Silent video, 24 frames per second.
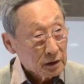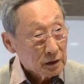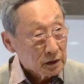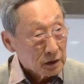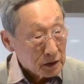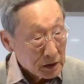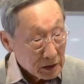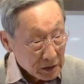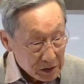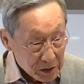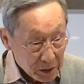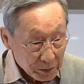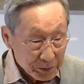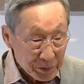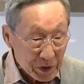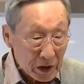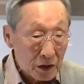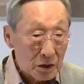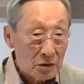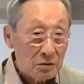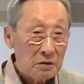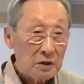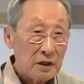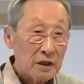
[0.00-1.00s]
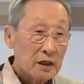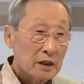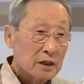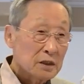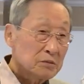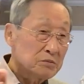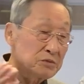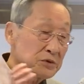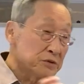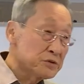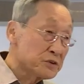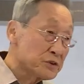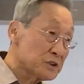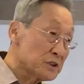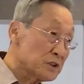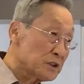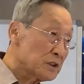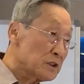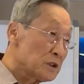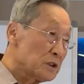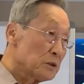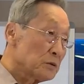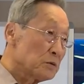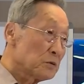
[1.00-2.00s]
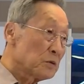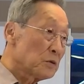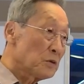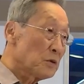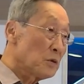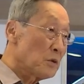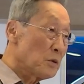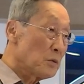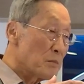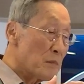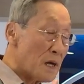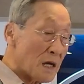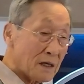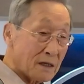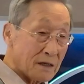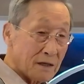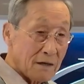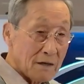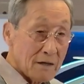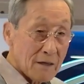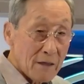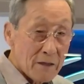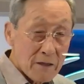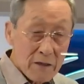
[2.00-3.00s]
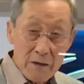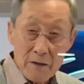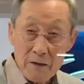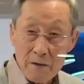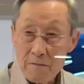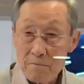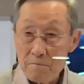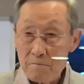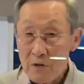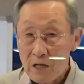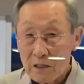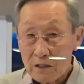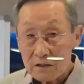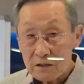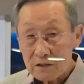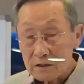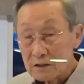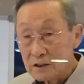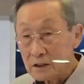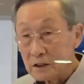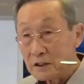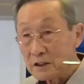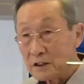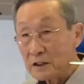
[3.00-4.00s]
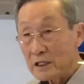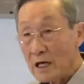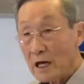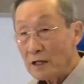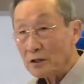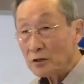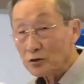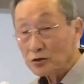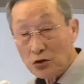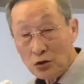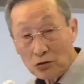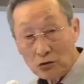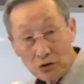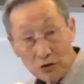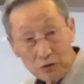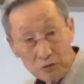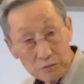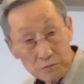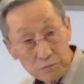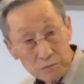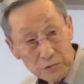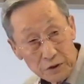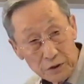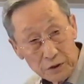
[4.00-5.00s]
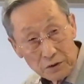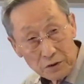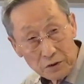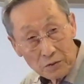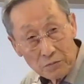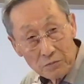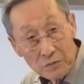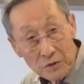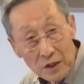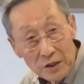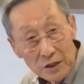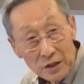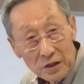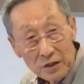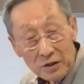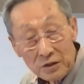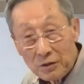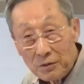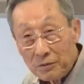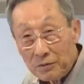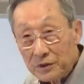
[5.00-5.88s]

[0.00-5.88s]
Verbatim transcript: 그래서 병원에 입원시키고 막막 어, 영양소를 뭐요 어,